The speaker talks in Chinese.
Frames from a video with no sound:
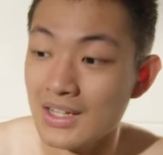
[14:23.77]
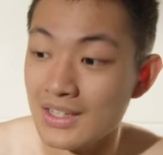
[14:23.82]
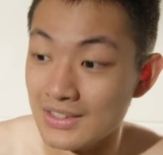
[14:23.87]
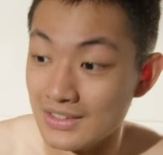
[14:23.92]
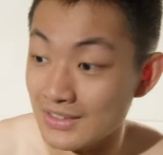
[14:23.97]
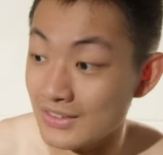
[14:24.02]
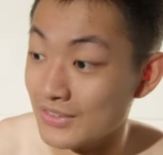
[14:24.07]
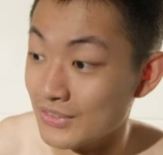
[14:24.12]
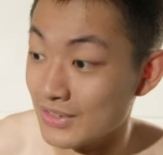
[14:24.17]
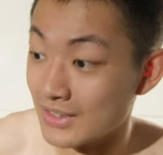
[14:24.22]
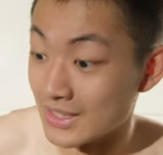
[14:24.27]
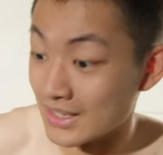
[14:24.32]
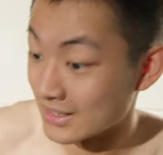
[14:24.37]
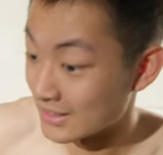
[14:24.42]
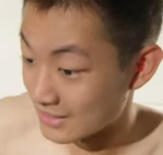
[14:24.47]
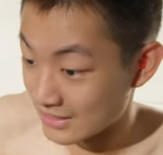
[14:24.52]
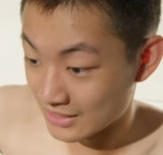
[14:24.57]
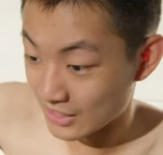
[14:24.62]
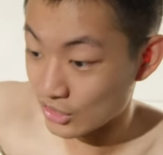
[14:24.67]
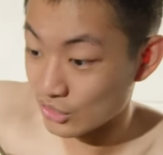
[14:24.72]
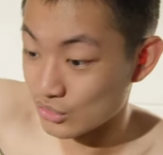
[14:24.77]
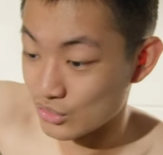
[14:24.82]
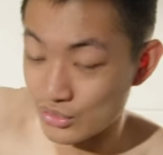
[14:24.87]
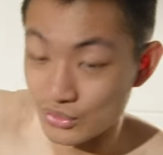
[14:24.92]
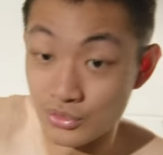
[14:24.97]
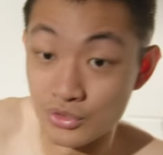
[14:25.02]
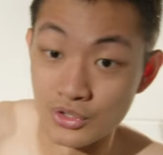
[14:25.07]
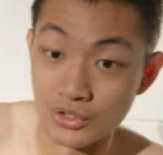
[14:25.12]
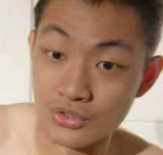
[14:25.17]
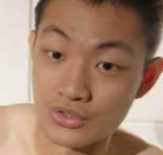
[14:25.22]
因为它是高
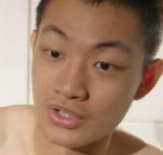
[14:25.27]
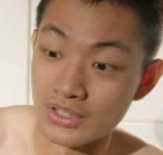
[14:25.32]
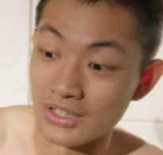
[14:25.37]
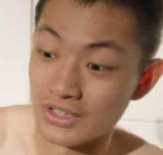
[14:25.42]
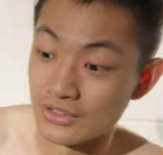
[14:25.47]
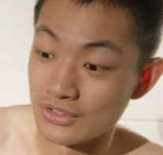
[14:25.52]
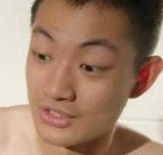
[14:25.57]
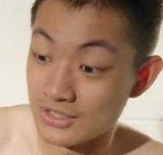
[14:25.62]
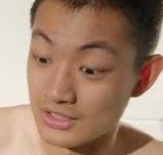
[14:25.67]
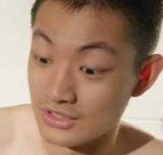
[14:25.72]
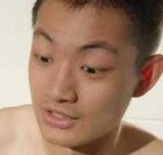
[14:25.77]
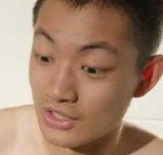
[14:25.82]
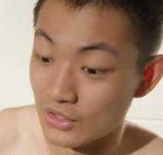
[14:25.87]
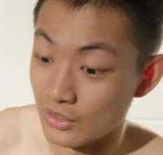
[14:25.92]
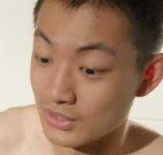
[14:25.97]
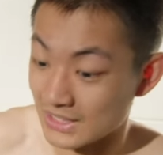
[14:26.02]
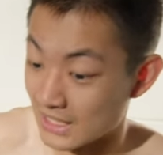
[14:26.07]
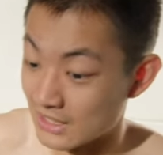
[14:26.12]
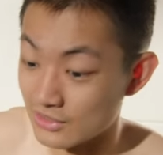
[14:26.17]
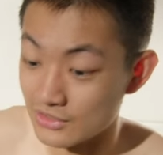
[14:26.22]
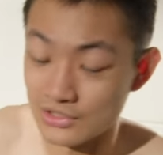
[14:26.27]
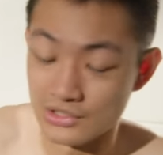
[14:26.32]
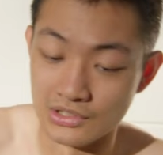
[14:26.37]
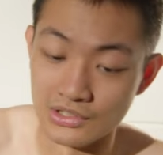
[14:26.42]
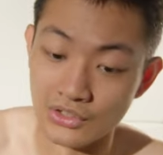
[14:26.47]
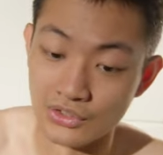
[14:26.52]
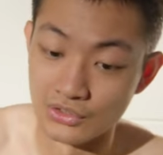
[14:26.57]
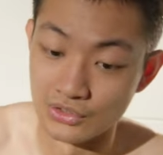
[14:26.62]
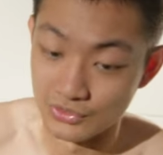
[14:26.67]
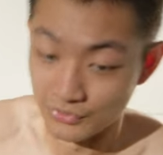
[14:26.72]
速旋转，然后石头打到石
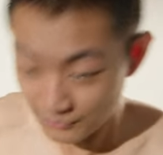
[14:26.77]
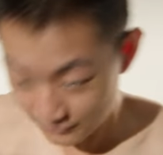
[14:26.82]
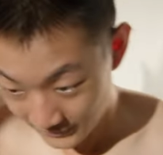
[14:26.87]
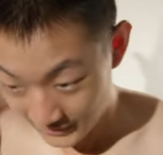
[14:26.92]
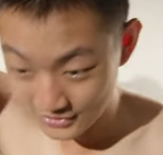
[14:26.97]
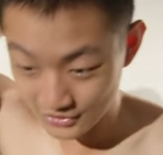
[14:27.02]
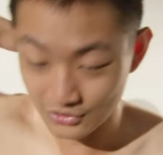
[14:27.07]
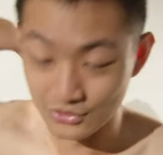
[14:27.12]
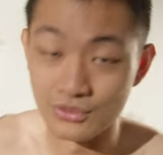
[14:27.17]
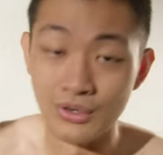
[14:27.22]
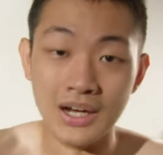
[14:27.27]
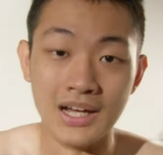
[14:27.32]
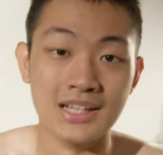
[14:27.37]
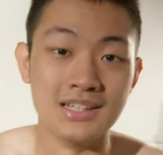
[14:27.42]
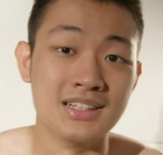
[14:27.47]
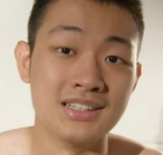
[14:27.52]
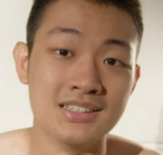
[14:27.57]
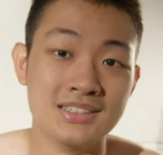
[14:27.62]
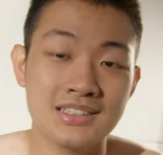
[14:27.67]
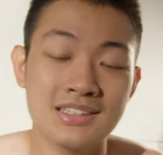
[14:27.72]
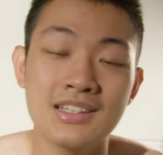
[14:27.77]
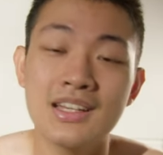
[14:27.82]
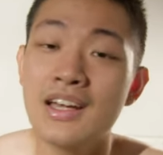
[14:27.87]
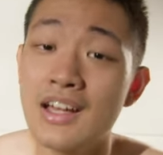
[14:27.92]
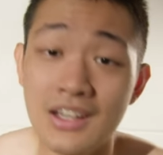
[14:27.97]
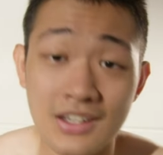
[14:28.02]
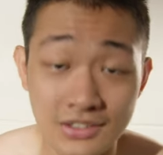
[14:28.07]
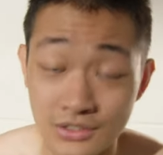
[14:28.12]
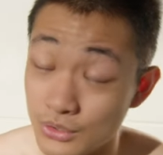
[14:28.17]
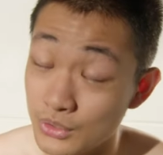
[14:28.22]
头就飞出来这样子，
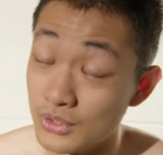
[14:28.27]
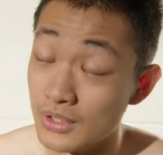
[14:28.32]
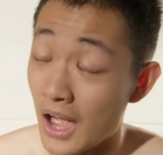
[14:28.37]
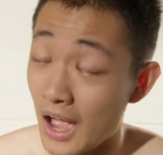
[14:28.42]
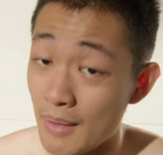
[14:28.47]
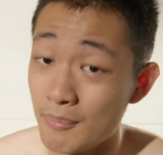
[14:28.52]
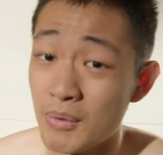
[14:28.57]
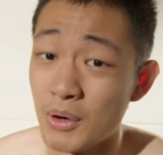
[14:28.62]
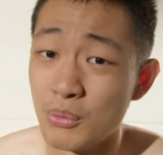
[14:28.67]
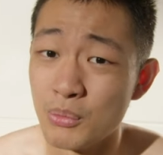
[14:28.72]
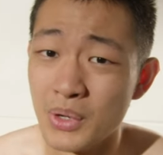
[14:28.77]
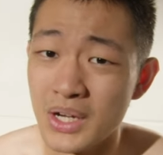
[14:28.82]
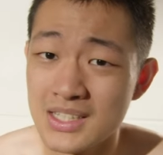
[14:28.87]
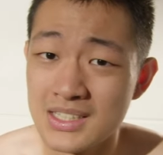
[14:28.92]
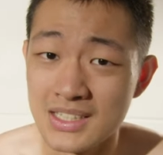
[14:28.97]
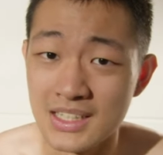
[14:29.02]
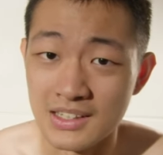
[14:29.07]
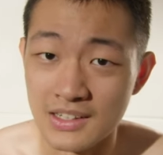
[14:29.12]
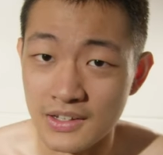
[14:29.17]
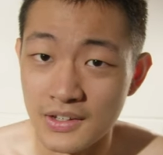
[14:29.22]
所以还蛮危险的。